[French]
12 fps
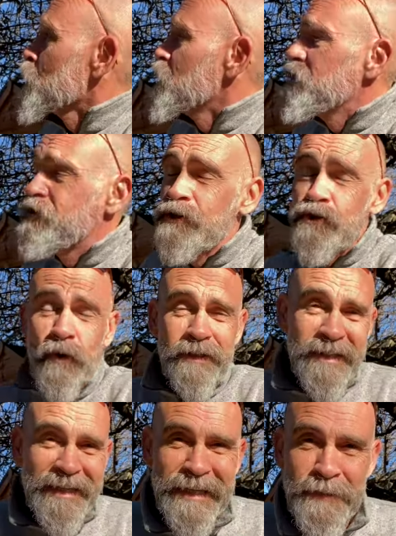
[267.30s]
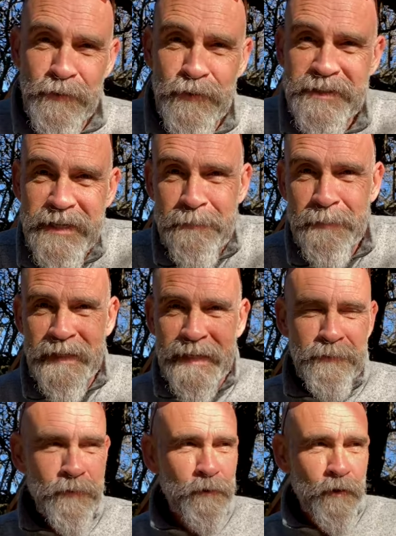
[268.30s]
Ici, je crois qu'il y a quelques CEP et
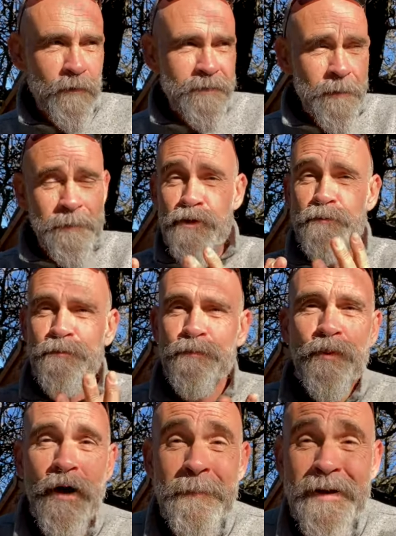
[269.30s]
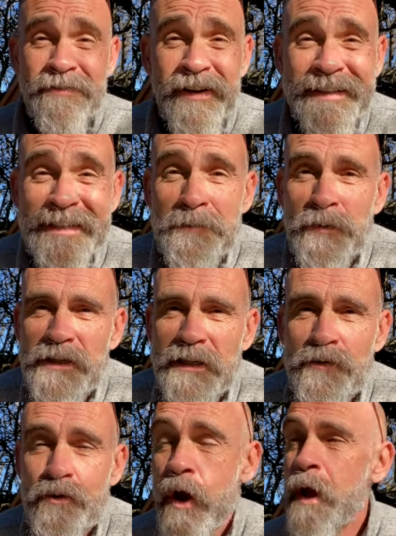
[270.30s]
quelques trucs comme ça, mais je pourrais pas faire un exposé
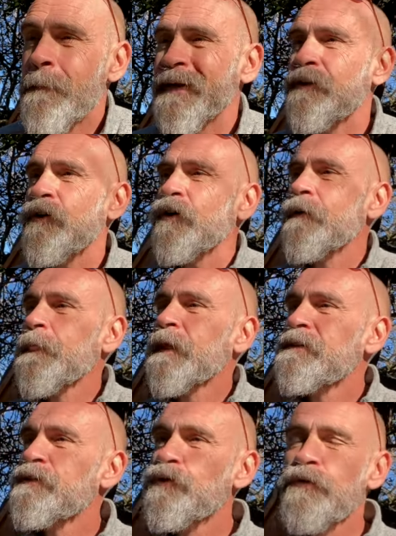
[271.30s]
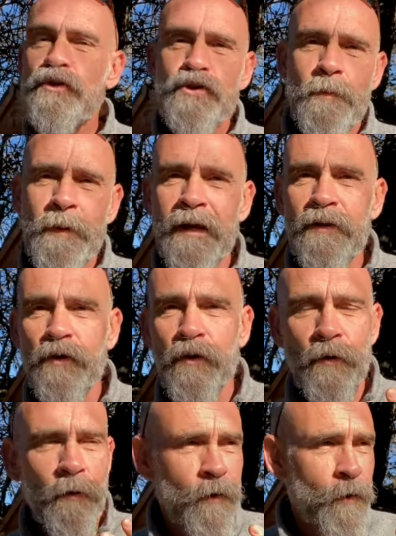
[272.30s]
là-dessus. Maintenant, si tu veux que je te parle
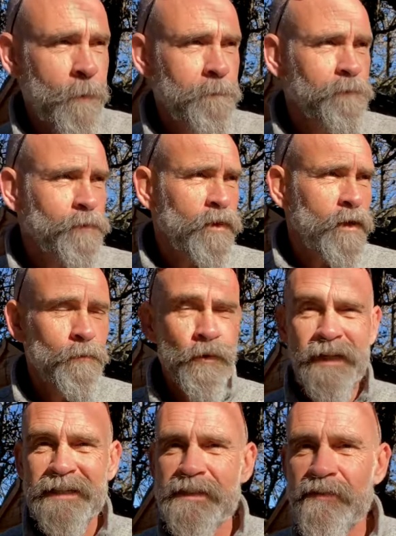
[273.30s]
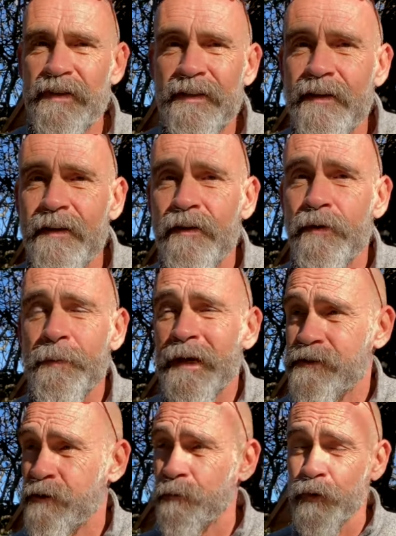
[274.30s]
de euh, mon activité, euh, par
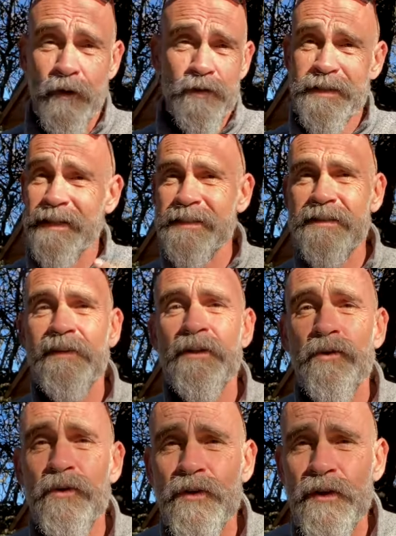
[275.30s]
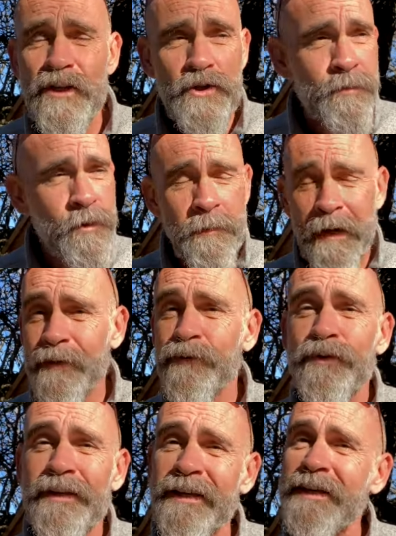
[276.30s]
exemple, mon ancienne activité d'hôtelier, je peux te parler
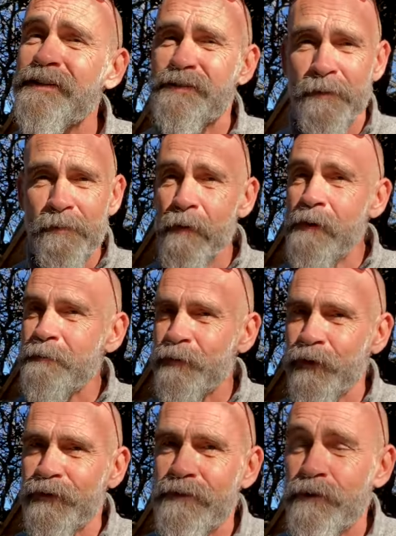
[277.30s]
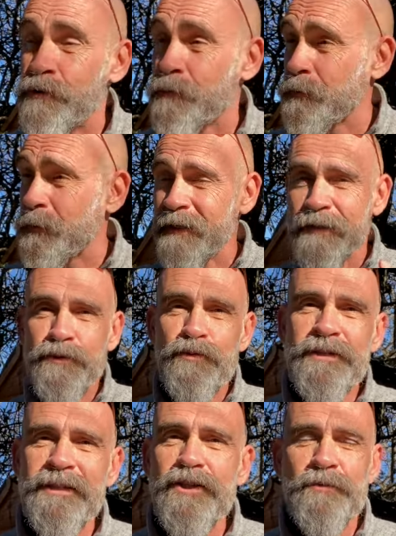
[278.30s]
d'hôtellerie sans problème pendant des heures. Je peux te parler de
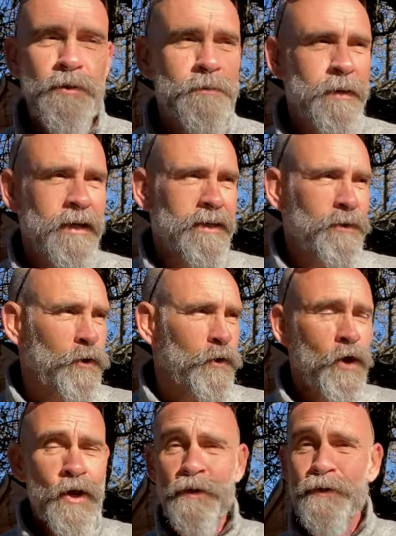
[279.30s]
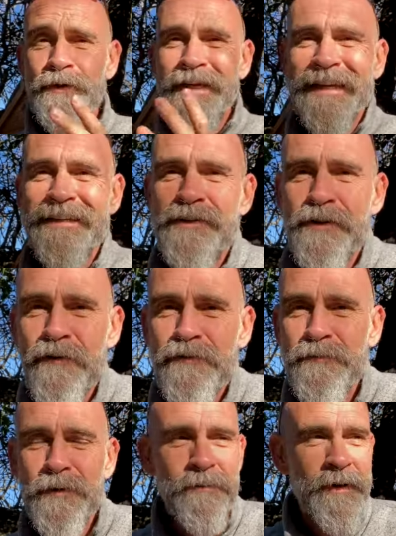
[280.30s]
cuisine, je peux te parler de, de kitesurf,
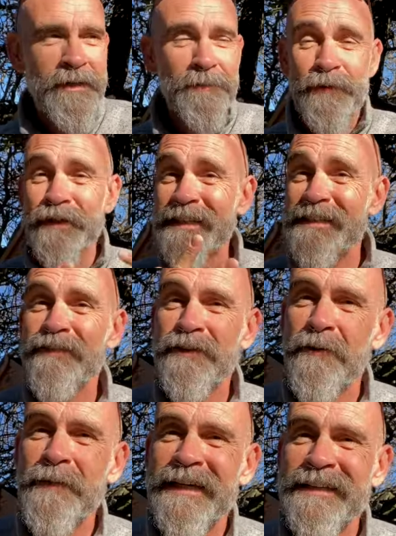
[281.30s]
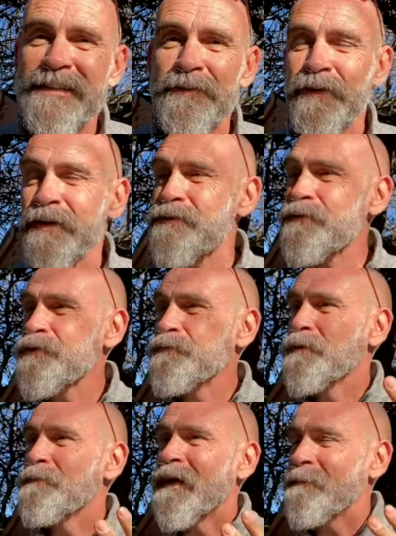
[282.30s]
je peux te parler de mon activité en marketing de réseau, je
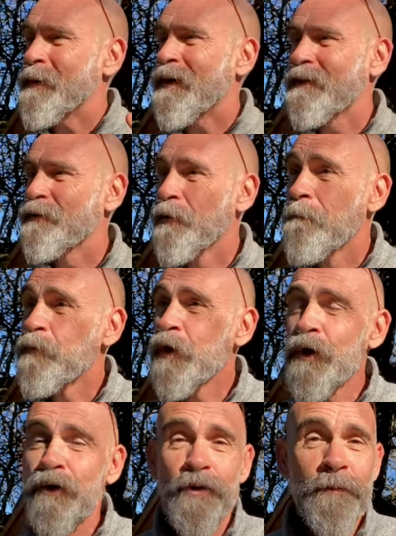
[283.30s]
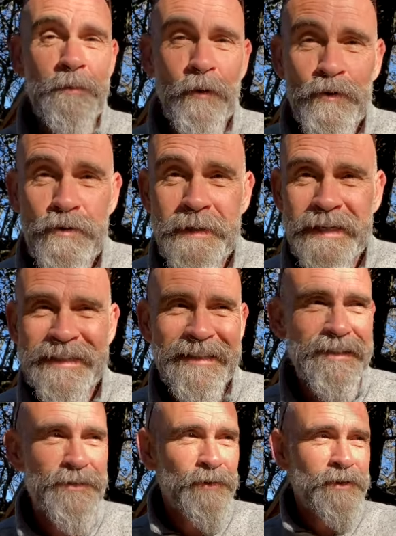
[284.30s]
peux te parler de, de mes produits
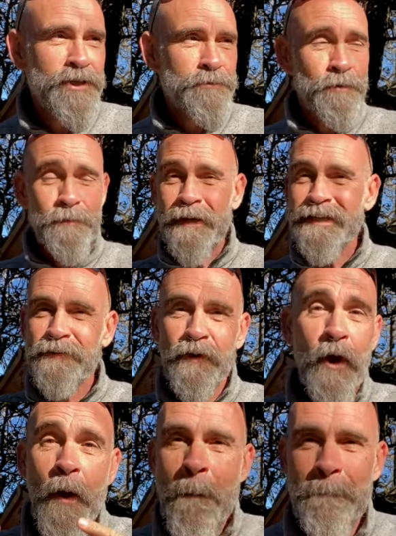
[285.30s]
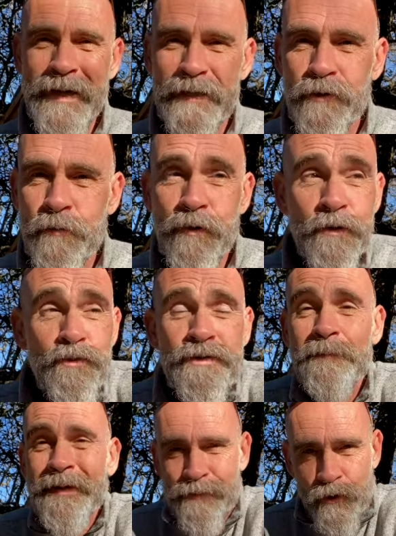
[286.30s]
bien-être et santé, je peux te parler de perte de poids. Tout
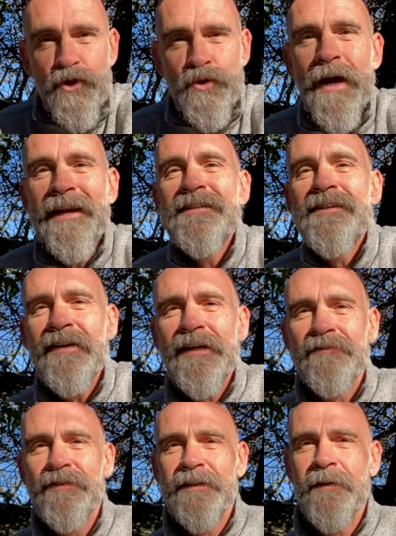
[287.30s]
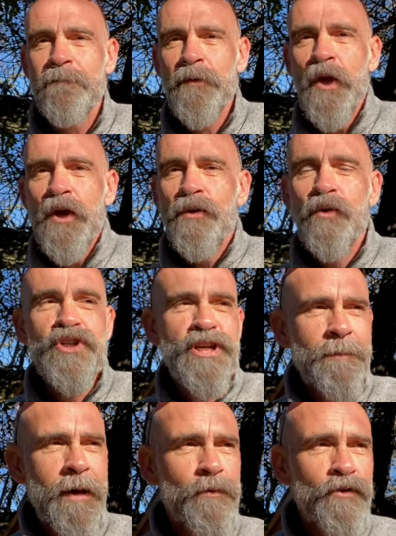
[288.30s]
c'est parce que je suis à l'aise avec, en fait. Donc,
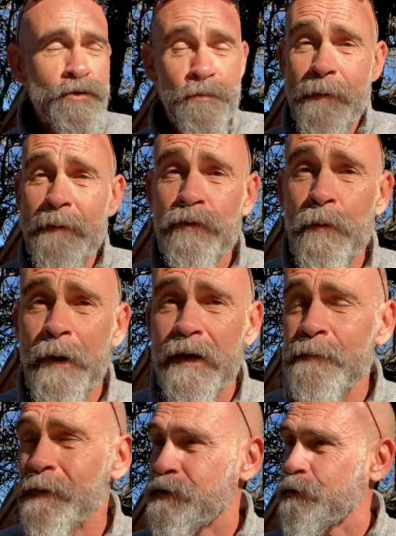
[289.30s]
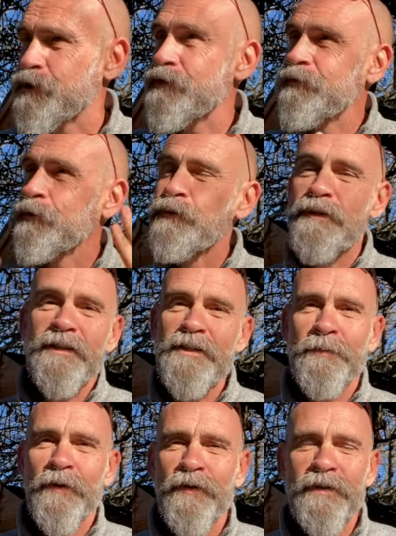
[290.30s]
j'ai pas besoin. Je peux même te parler, par exemple, j'ai fait du
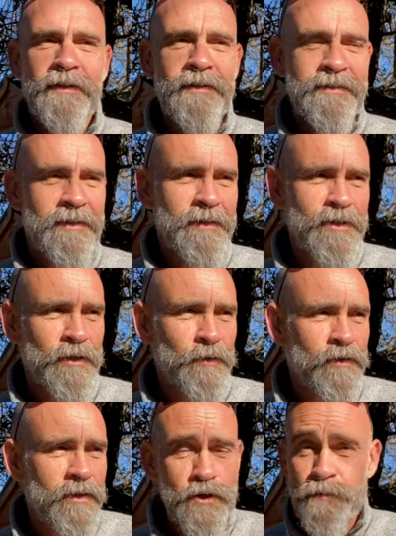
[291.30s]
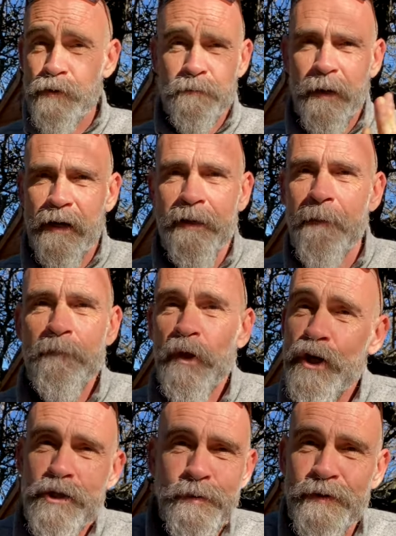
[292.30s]
tennis pendant des, années, j'adore ça. Je peux te parler,
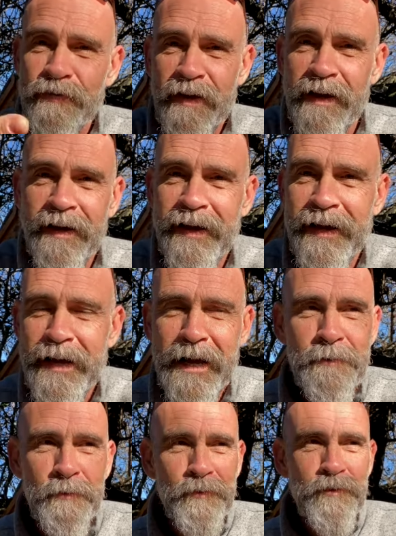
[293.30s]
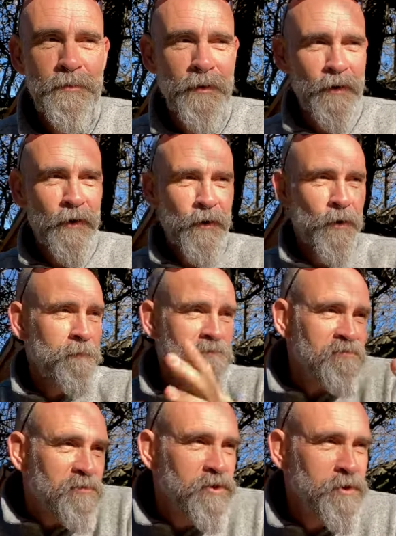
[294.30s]
je peux te faire un, contenu pendant, euh,
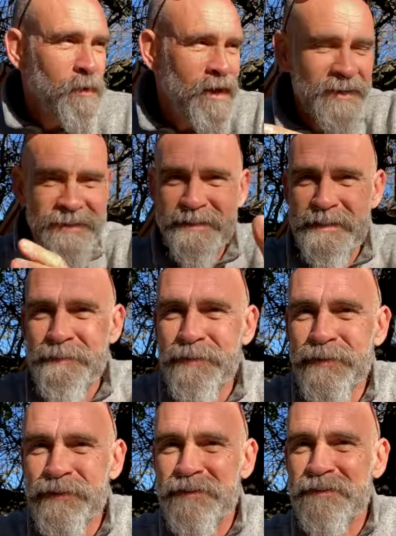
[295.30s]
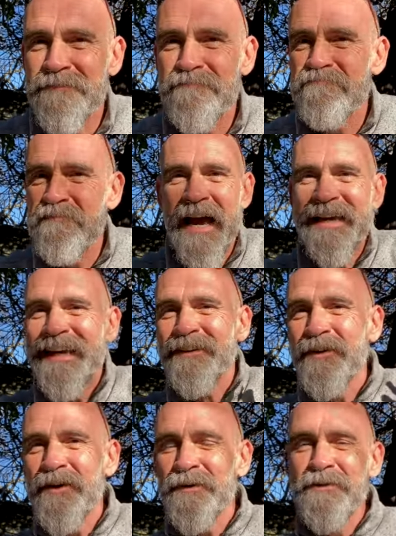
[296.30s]
je sais pas, 10 minutes, un quart
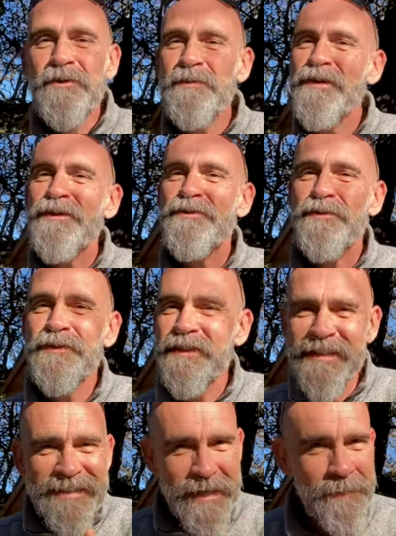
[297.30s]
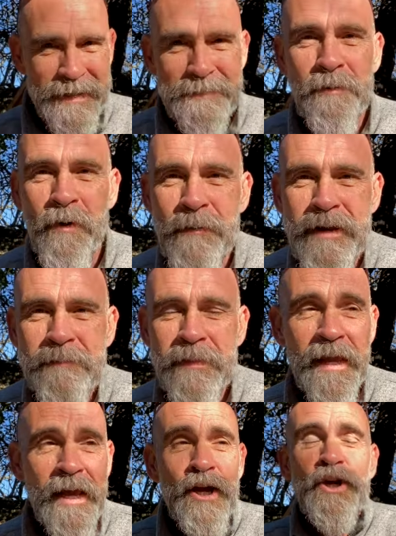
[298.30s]
d'heure, une demi-heure sur le tennis, il n'y a pas de problème.
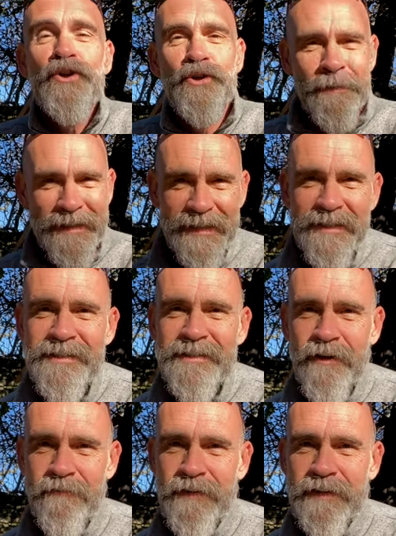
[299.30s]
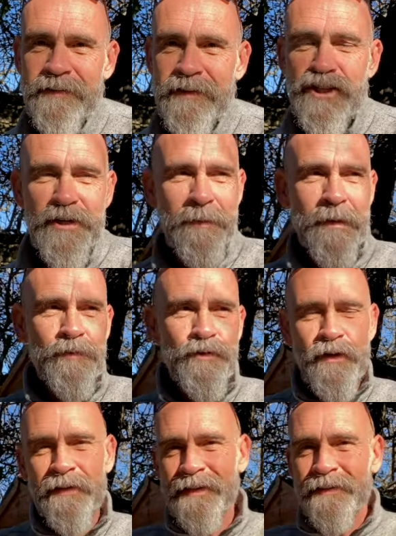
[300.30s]
Je maîtrise ça en fait. J'ai pas
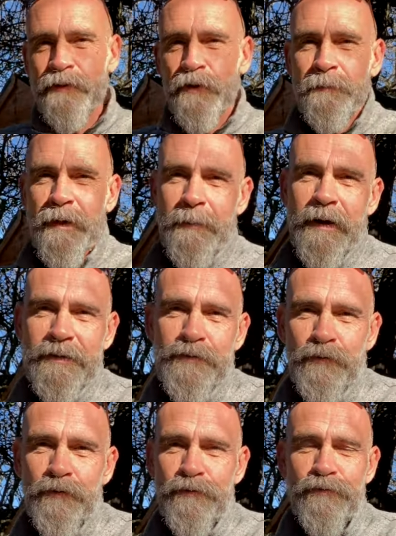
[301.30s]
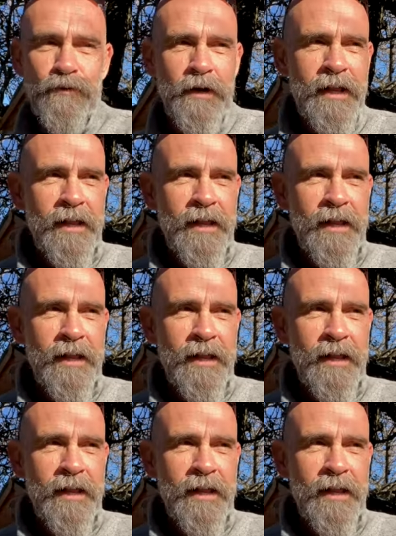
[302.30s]
besoin d'un temps de préparation de fou.